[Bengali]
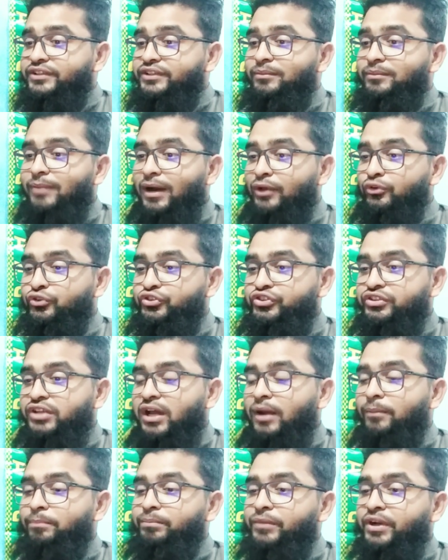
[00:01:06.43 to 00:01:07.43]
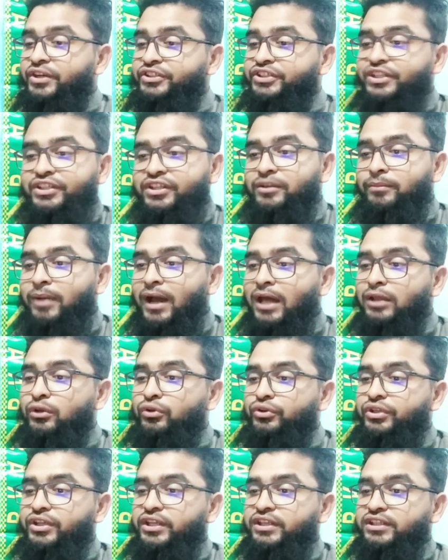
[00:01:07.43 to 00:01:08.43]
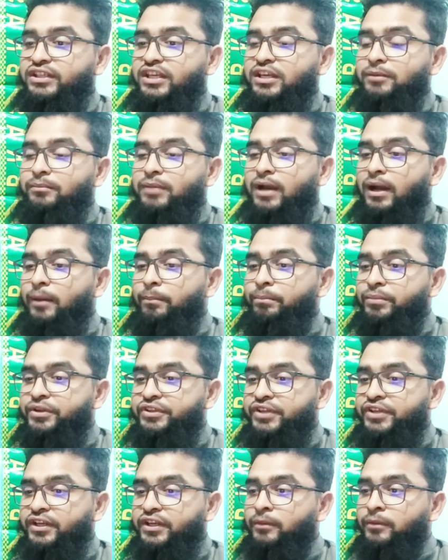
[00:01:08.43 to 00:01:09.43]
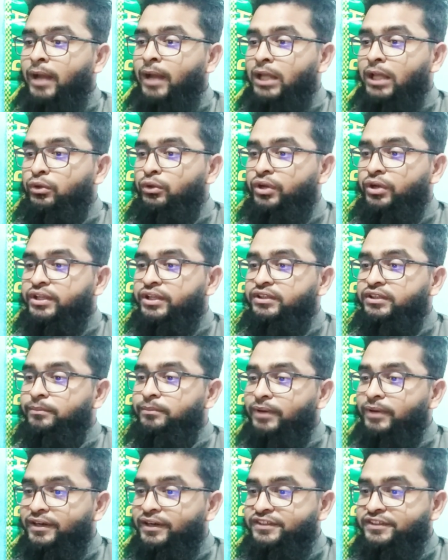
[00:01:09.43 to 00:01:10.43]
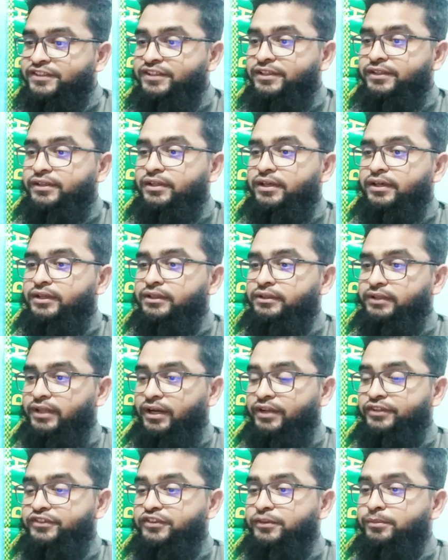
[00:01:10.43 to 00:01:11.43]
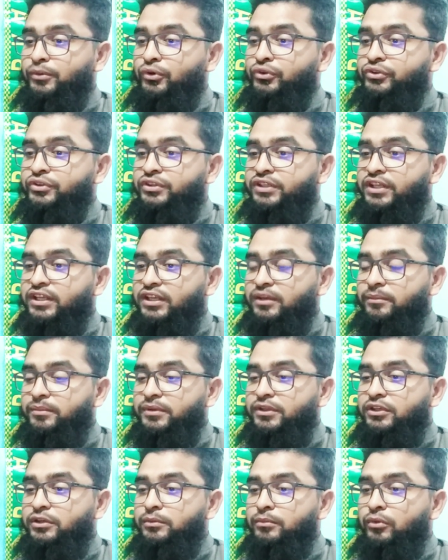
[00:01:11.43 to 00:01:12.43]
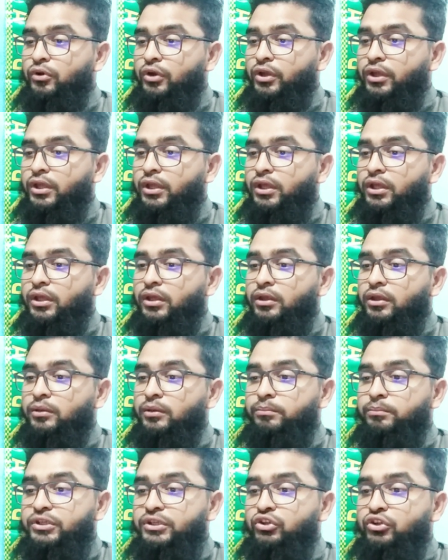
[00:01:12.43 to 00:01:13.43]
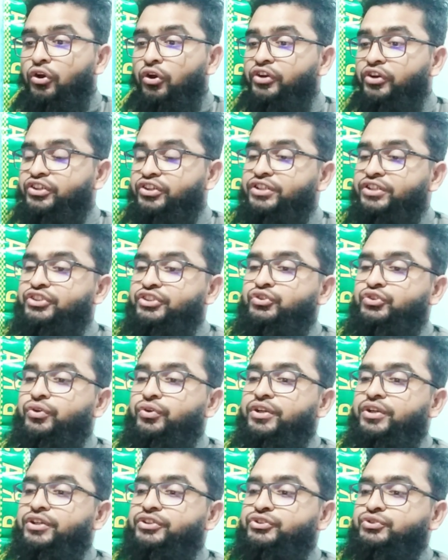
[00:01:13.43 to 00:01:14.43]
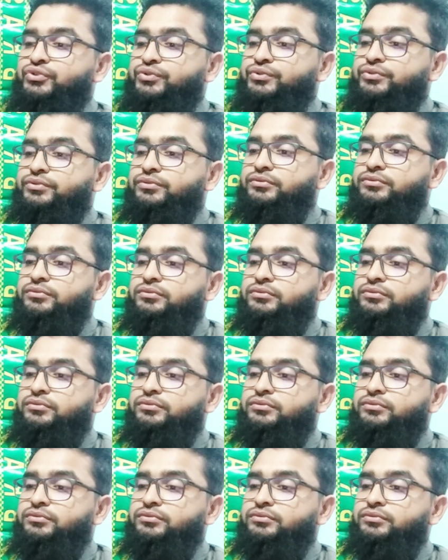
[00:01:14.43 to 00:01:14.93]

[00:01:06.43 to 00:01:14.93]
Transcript: যে মানুষটা আপনার সাথে ভালো নেই কিংবা আপনি যাকে ভালো রাখতে পারছেন না তারা জীবন থেকে বিনিময়ে বিনয়ের সাথে সরে আসুন